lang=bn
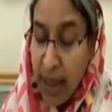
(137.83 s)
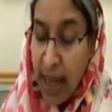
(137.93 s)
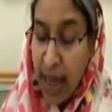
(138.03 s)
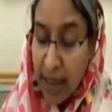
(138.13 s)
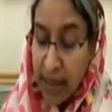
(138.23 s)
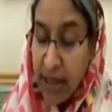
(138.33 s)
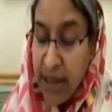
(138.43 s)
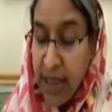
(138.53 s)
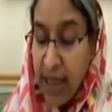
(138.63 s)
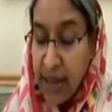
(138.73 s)
আটাশি
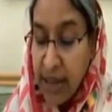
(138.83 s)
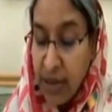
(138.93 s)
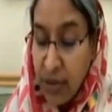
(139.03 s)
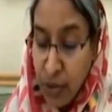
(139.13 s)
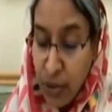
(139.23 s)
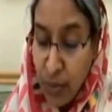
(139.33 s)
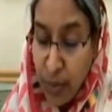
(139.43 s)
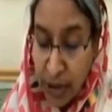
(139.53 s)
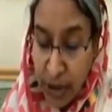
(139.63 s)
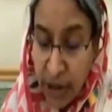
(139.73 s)
হাজার দুশো
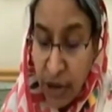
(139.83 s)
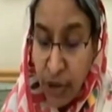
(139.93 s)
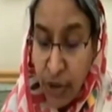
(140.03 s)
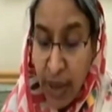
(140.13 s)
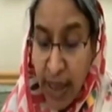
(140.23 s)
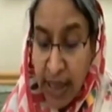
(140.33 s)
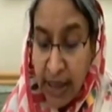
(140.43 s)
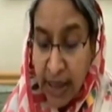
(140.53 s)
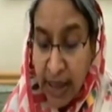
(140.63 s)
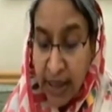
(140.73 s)
পঞ্চাশ জন
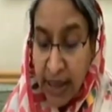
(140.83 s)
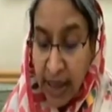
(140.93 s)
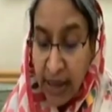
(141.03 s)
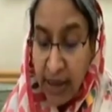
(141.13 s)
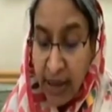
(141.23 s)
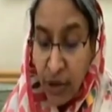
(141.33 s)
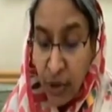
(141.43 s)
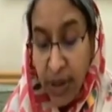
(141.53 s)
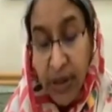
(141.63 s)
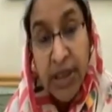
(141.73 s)
সেখানে ছাত্রী
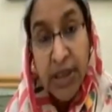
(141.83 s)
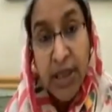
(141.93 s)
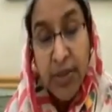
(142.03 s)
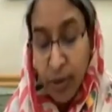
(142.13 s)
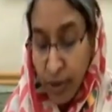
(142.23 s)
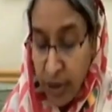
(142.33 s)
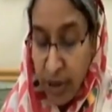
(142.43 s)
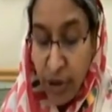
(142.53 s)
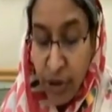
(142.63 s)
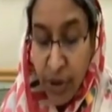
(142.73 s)
চল্লিশ হাজার
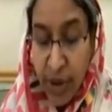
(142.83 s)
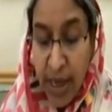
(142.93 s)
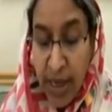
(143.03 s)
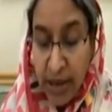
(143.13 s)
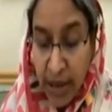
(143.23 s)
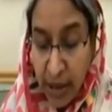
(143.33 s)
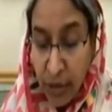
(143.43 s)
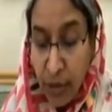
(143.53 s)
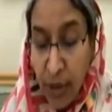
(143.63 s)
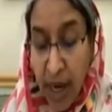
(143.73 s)
বত্রিশ জন ছাত্র
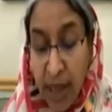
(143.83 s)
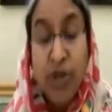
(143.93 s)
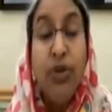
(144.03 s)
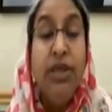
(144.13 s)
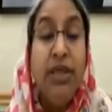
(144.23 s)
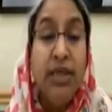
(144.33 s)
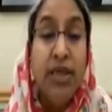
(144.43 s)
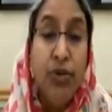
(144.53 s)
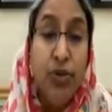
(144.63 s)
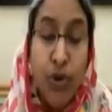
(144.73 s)
আটচল্লিশ হাজার
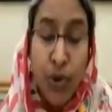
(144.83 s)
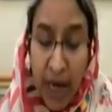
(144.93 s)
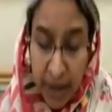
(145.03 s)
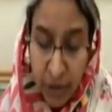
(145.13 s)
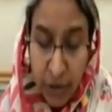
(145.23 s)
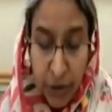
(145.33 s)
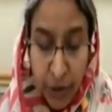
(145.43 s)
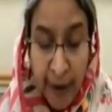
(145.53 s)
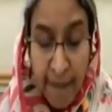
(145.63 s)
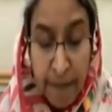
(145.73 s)
দুশো আঠারো জন
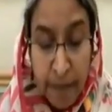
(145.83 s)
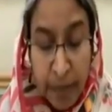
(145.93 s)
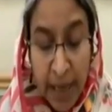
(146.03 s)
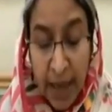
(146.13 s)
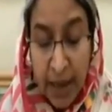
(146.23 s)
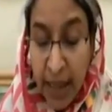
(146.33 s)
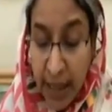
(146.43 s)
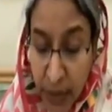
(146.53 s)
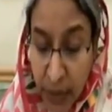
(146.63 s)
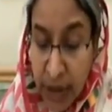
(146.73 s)
আর
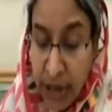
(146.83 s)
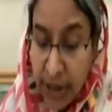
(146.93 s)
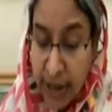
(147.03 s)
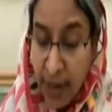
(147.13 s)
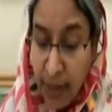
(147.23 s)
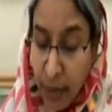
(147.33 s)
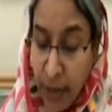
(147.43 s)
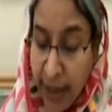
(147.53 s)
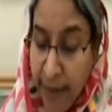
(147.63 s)
কারিগরি শিক্ষা বোর্ডে